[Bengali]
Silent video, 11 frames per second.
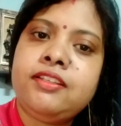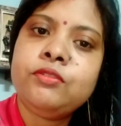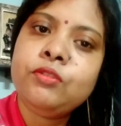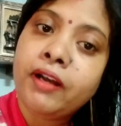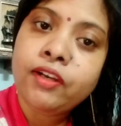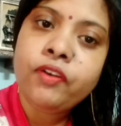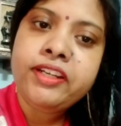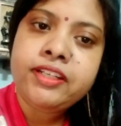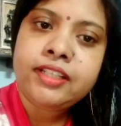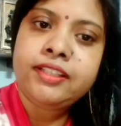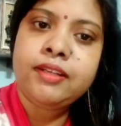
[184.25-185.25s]
কিন্তু ভালো
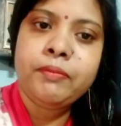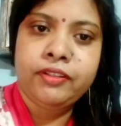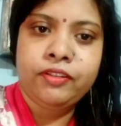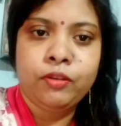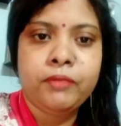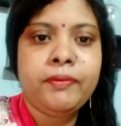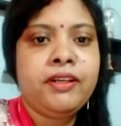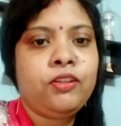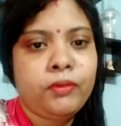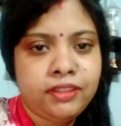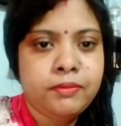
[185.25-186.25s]
এন্টারটেনমেন্ট হবে মানে
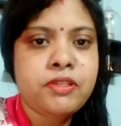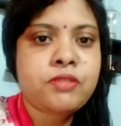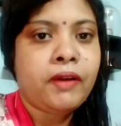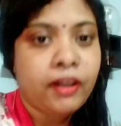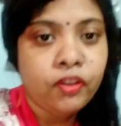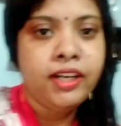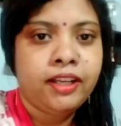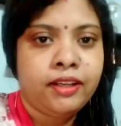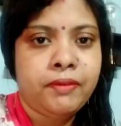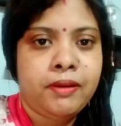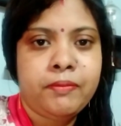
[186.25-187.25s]
তোমাদের বেশ ভালোই
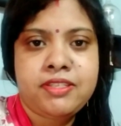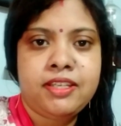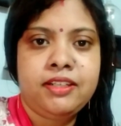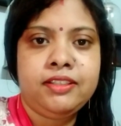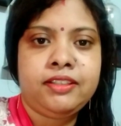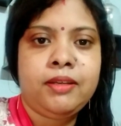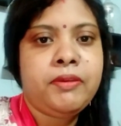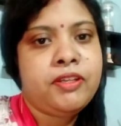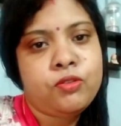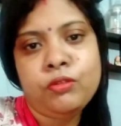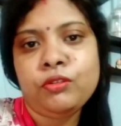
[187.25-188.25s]
লাগবে আমার চ্যানেলটা আমি
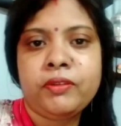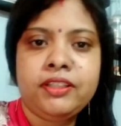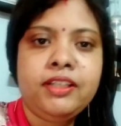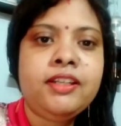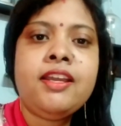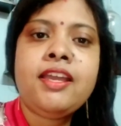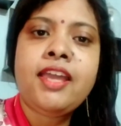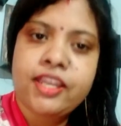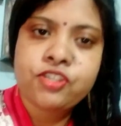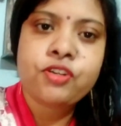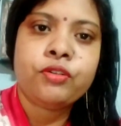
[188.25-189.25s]
এটুকু তোমাদের
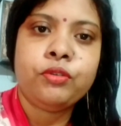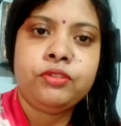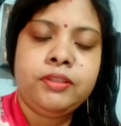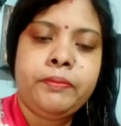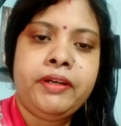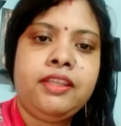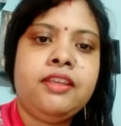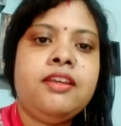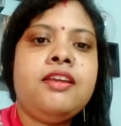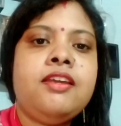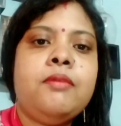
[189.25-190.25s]
অ্যাসিওর করতে পারি
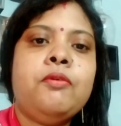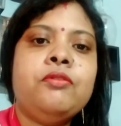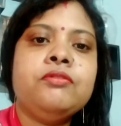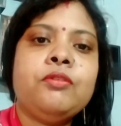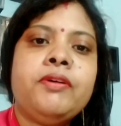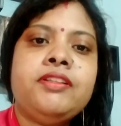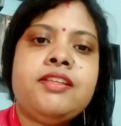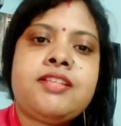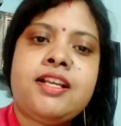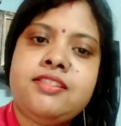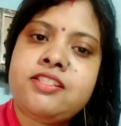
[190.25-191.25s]
এবং তোমাদের
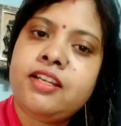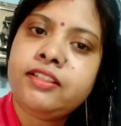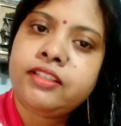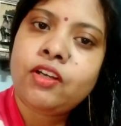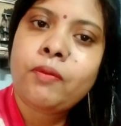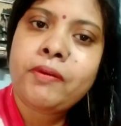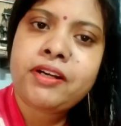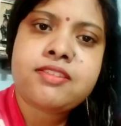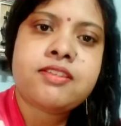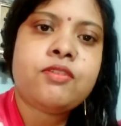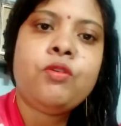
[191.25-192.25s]
সাজেশানটাও আমার
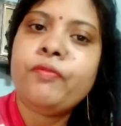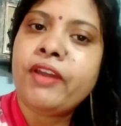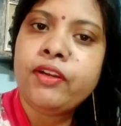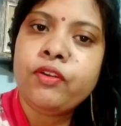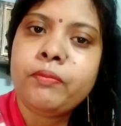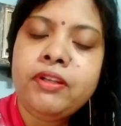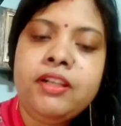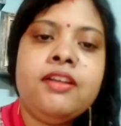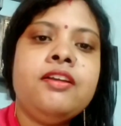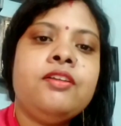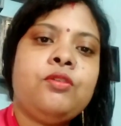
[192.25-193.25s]
কাছে খুব ভ্যালুয়েবল
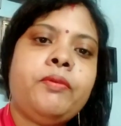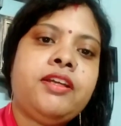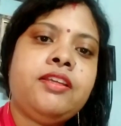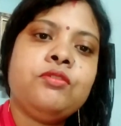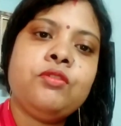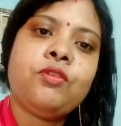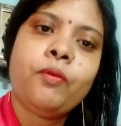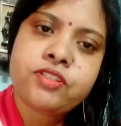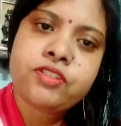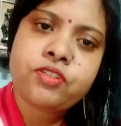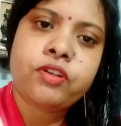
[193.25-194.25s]
তোমরা কিন্তু
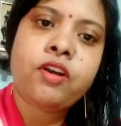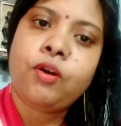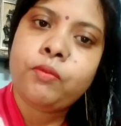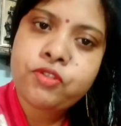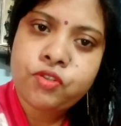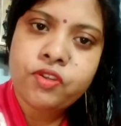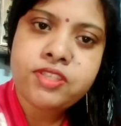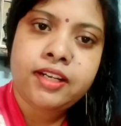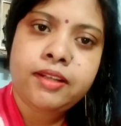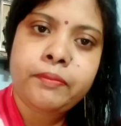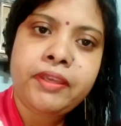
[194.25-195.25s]
কমেন্ট করে অবশ্যই
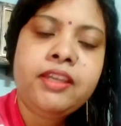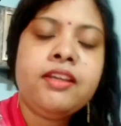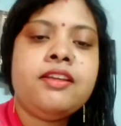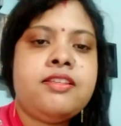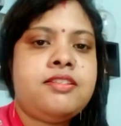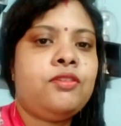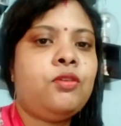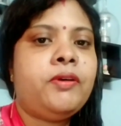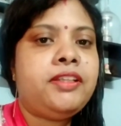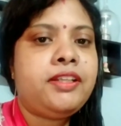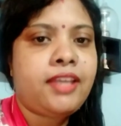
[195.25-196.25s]
জানাবে যে
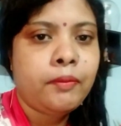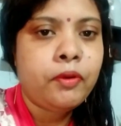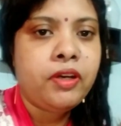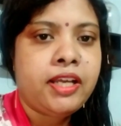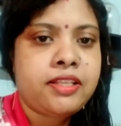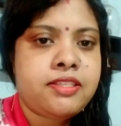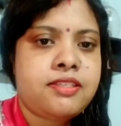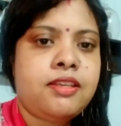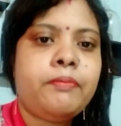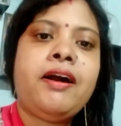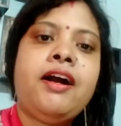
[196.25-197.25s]
তোমাদের কেমন লাগছে
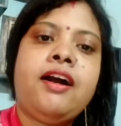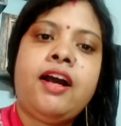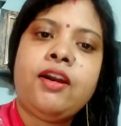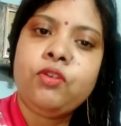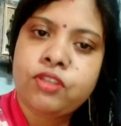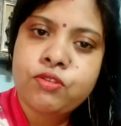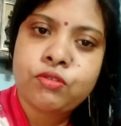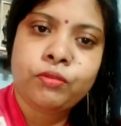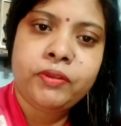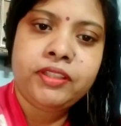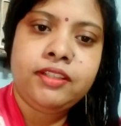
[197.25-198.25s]
বা আরও কিছু
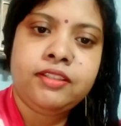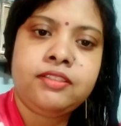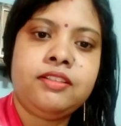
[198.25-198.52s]
তোমাদের